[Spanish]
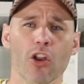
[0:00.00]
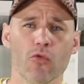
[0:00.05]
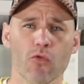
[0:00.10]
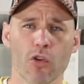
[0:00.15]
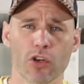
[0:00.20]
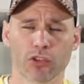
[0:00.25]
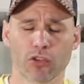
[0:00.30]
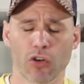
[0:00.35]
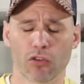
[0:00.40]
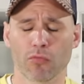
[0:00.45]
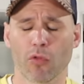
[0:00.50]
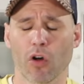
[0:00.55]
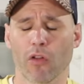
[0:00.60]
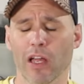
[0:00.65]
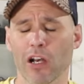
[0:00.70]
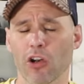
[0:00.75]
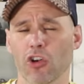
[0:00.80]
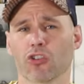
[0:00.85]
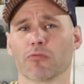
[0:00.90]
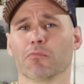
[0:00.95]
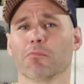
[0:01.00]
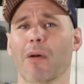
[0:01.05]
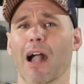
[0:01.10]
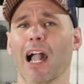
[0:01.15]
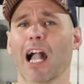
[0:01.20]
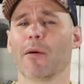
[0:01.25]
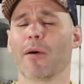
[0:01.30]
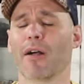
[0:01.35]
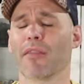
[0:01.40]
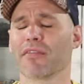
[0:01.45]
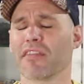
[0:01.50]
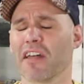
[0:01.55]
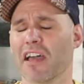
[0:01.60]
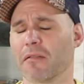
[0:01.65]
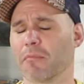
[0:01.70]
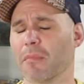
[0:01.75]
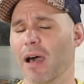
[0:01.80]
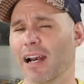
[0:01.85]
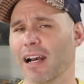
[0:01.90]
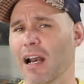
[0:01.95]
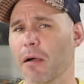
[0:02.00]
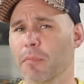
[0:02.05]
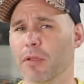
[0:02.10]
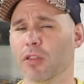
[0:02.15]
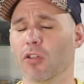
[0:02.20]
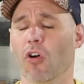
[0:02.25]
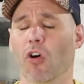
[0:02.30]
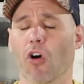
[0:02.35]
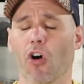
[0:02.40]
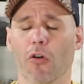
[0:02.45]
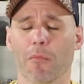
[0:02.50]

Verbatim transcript: nuestros modelos van a avanzar más rápido